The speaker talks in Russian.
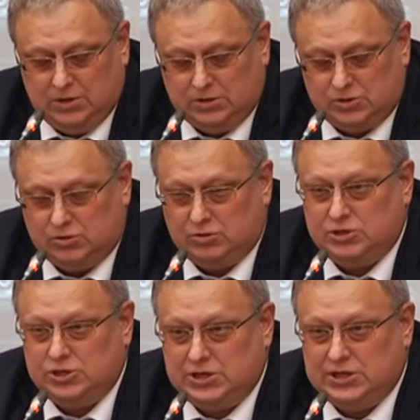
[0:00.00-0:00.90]
что
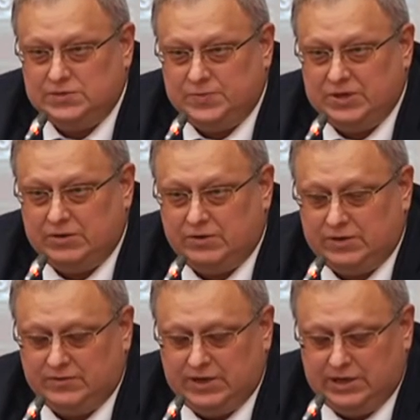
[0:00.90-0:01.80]
начиная с 1
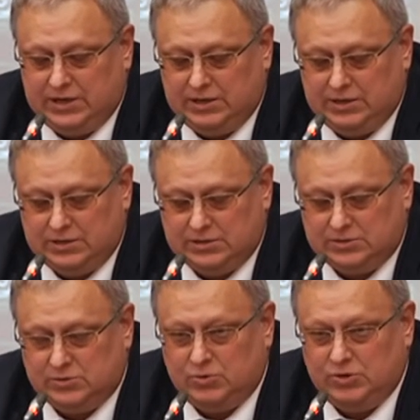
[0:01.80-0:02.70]
января
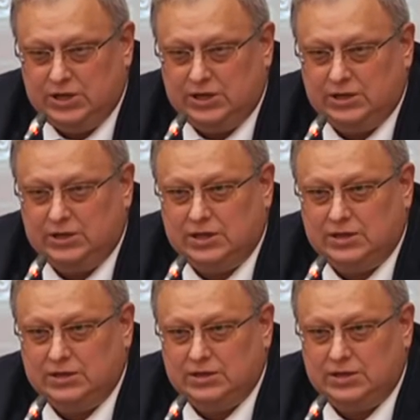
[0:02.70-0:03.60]
соблюдение
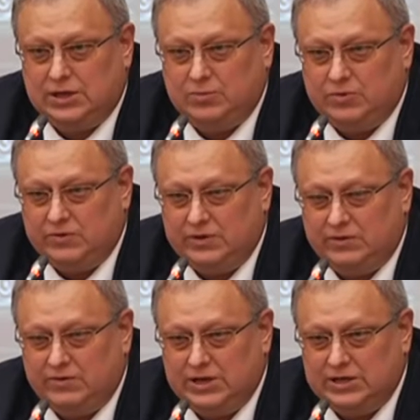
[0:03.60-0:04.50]
данных требований
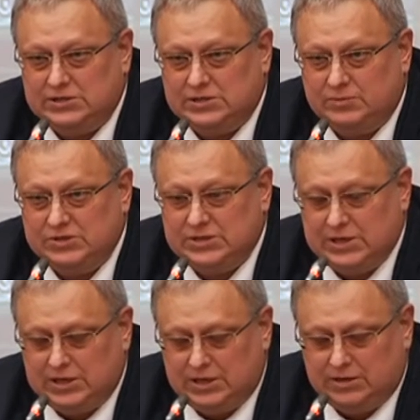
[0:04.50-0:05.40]
является
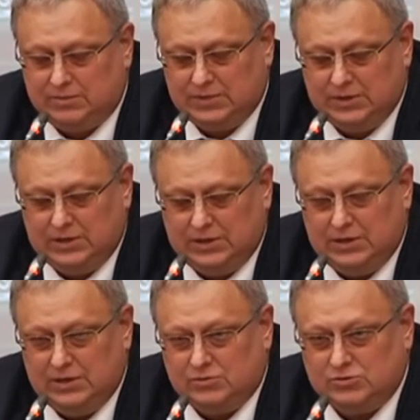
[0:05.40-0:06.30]
обязательным
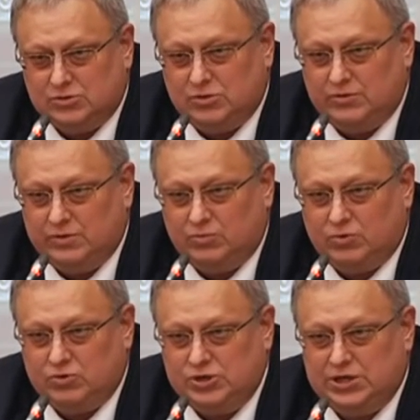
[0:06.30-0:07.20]
условием
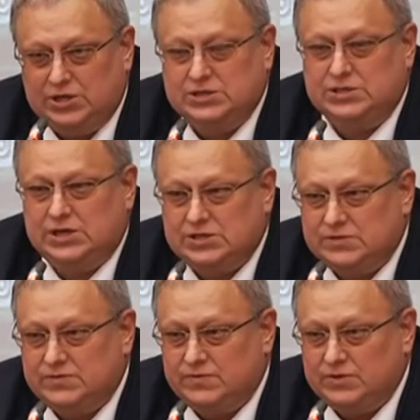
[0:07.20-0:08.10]
получения
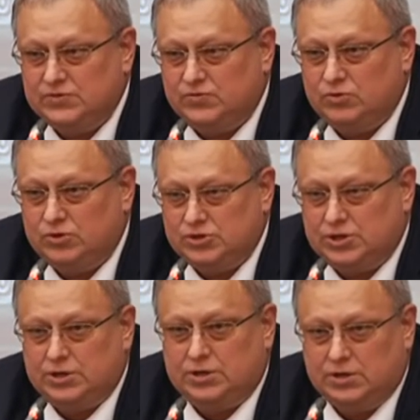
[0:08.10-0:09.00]
средств из фонда
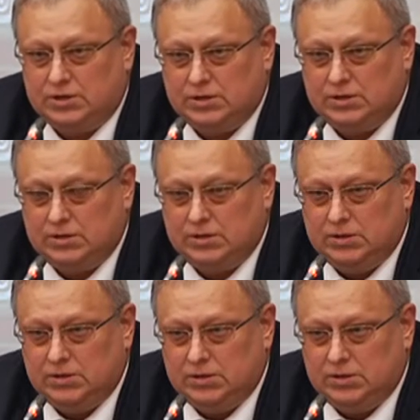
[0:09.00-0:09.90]
ЖКХ.
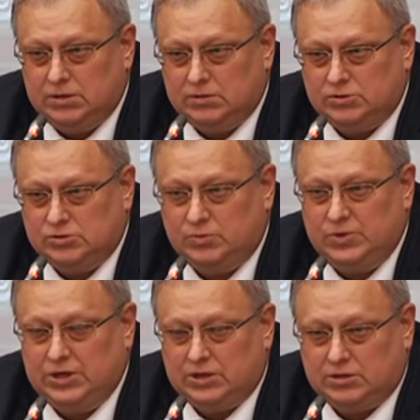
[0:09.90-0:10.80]
То есть
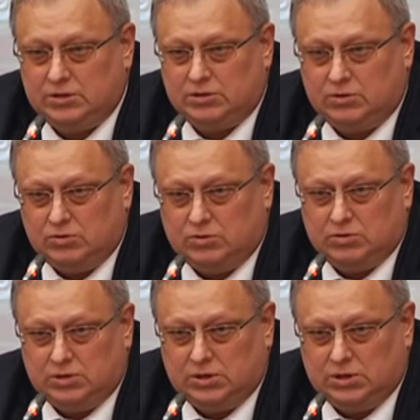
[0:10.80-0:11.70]
субъект, кто
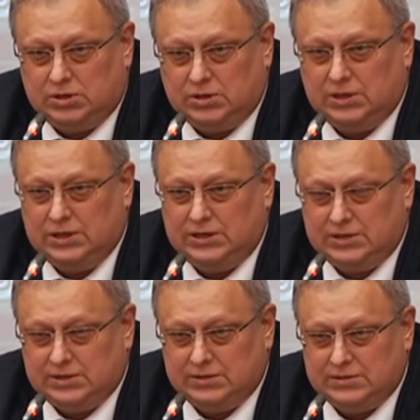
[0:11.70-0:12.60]

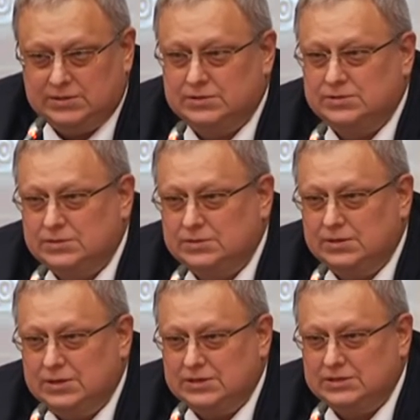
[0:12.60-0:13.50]
эти
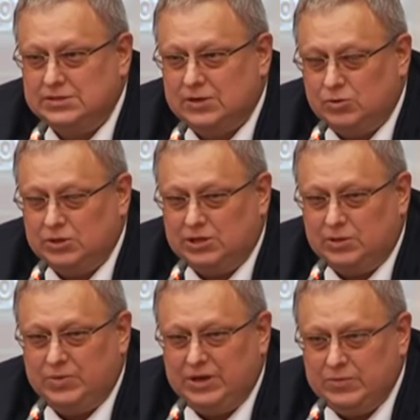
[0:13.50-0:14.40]
законы не
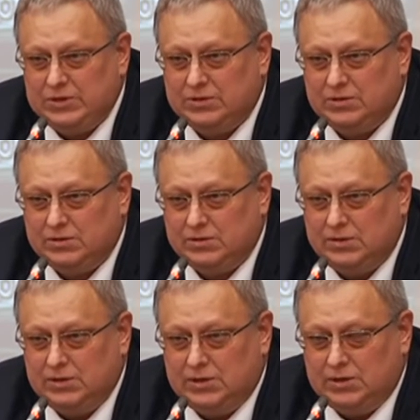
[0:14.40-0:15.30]
примет,
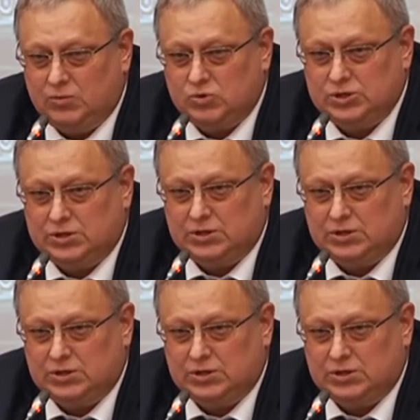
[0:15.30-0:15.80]
может